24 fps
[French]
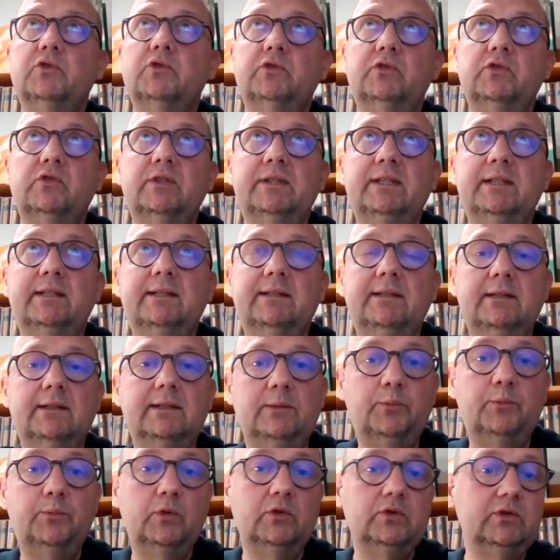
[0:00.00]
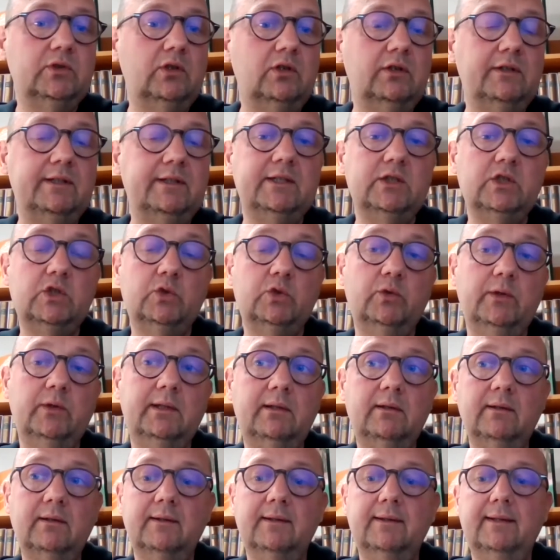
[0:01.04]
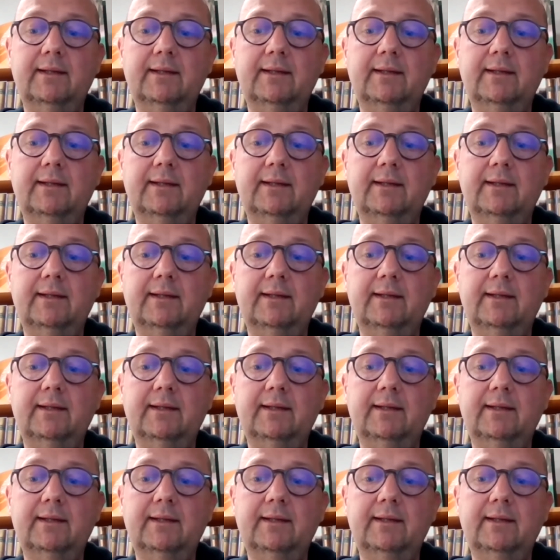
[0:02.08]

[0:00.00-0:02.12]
jeux de société, des puzzles, des jouets,